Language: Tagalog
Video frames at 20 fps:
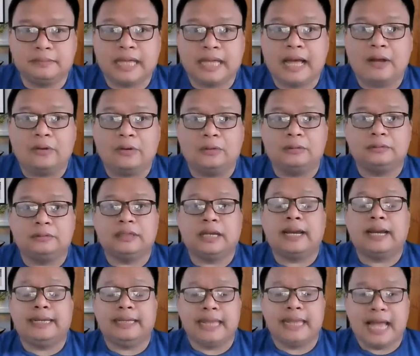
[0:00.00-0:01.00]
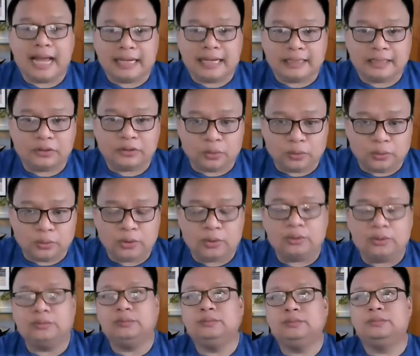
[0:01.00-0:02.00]
taong nangailangan ng
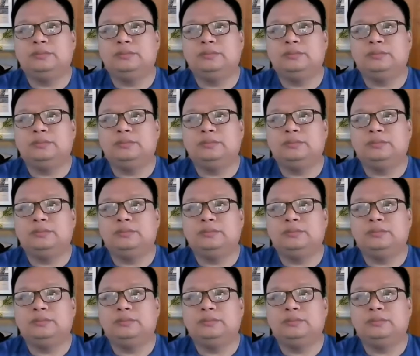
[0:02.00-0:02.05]
tulong,